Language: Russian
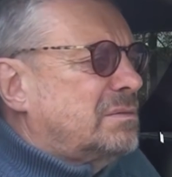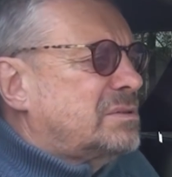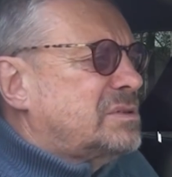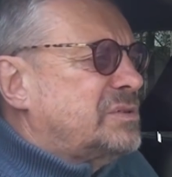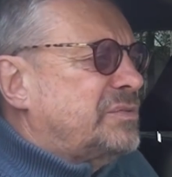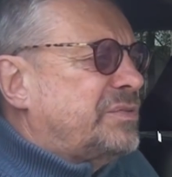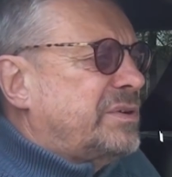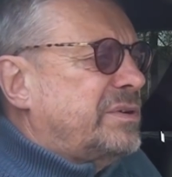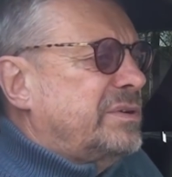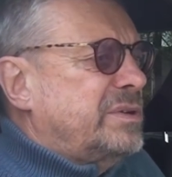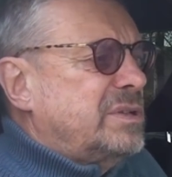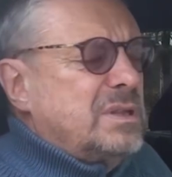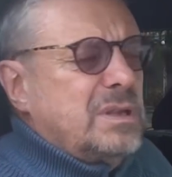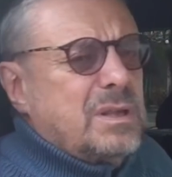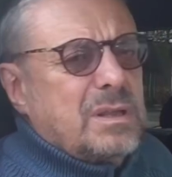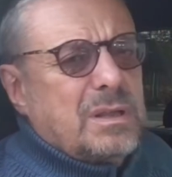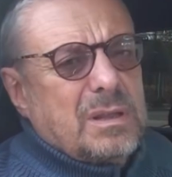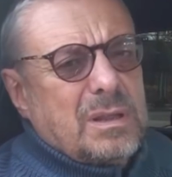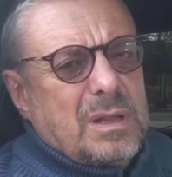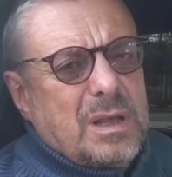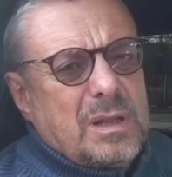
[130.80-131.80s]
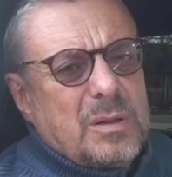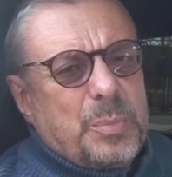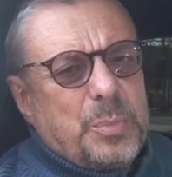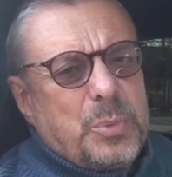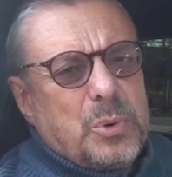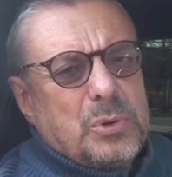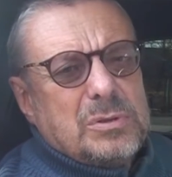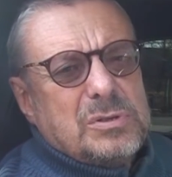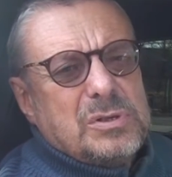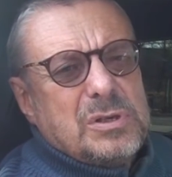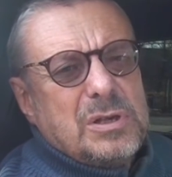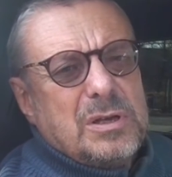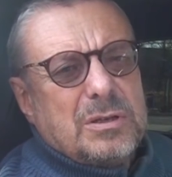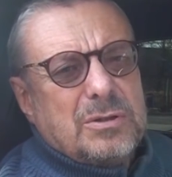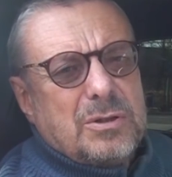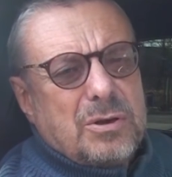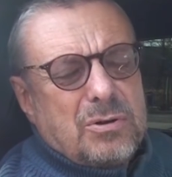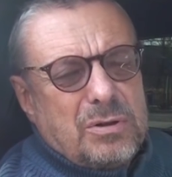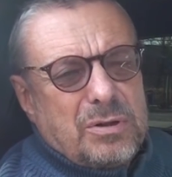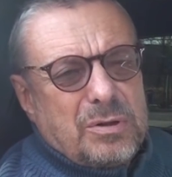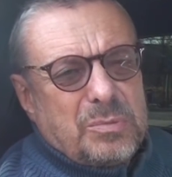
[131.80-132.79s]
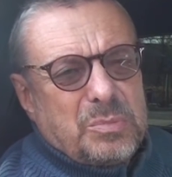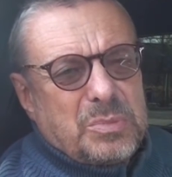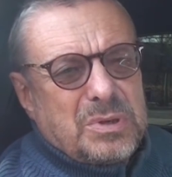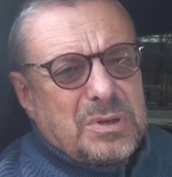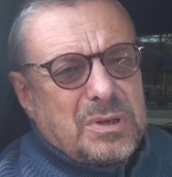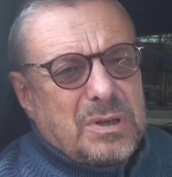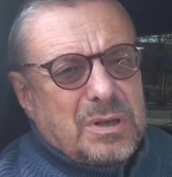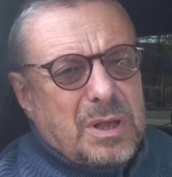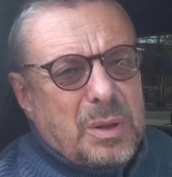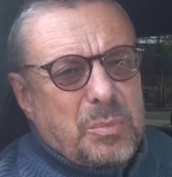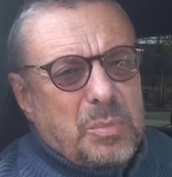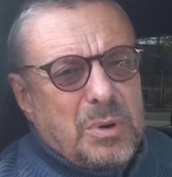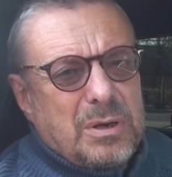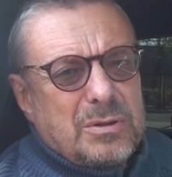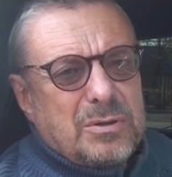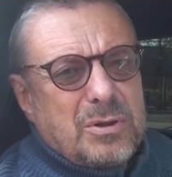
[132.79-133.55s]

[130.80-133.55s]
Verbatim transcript: Цифровые деньги надо путать с электронными деньгами.